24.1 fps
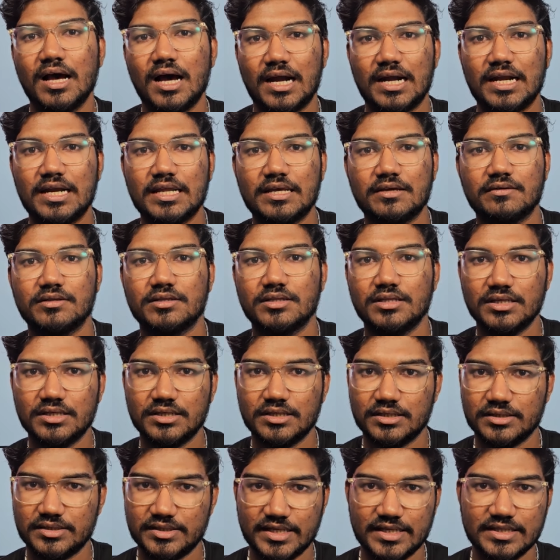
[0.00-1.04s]
ஆனால் நீங்கள் வந்து
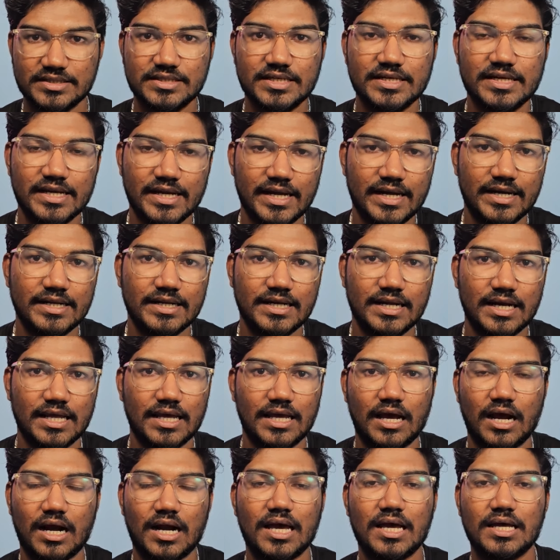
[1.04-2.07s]
சிஎஸ் டிகிரி
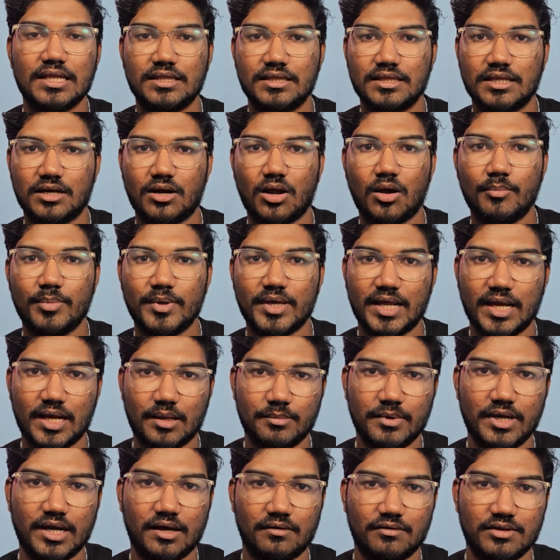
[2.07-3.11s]
எடுக்கலை ஆனால் இந்த டாபிக்
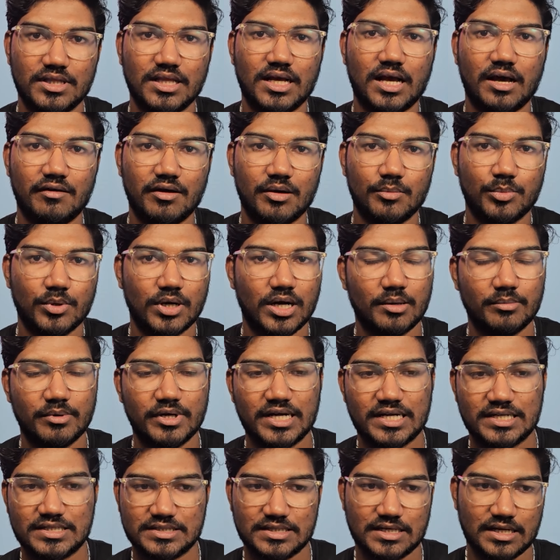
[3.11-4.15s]
எல்லாமே நான் வந்து கவர் பண்ணேன்
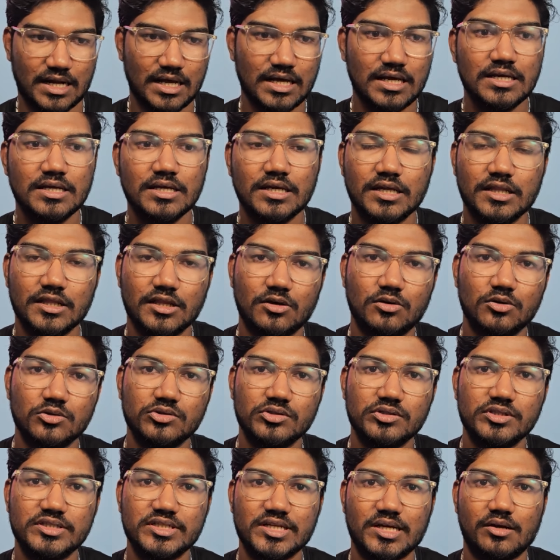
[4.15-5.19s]
அப்படின்னு நினச்சிங்கன்னா இந்த
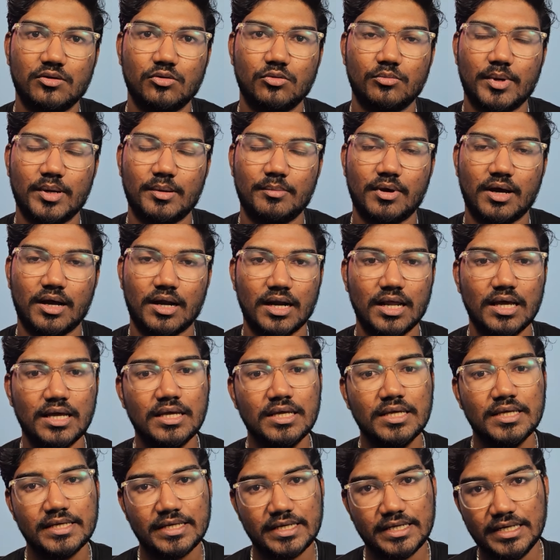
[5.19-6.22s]
கோர்ஸ் வந்து செக் அவுட் பண்ணி பார்க்கலாம்
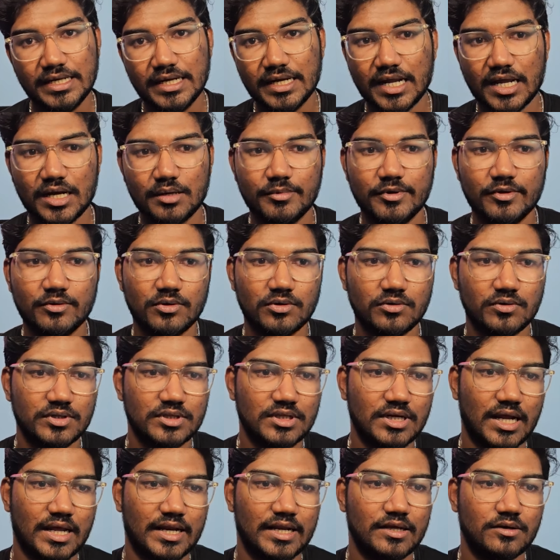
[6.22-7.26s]
இல்லைனாலுமே உங்களுக்கு
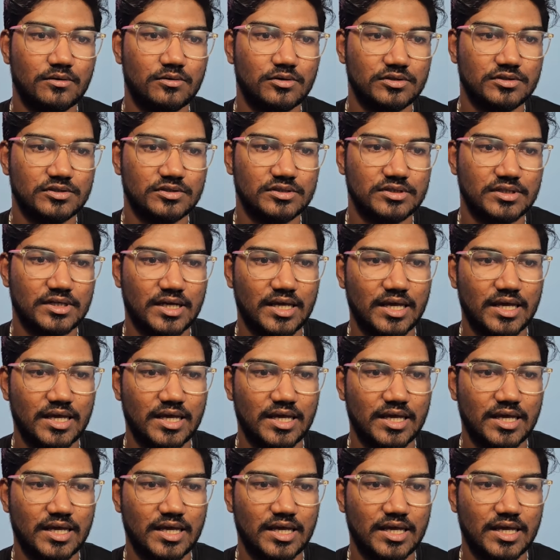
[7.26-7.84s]
வந்து நிறைய கோர்சஸ்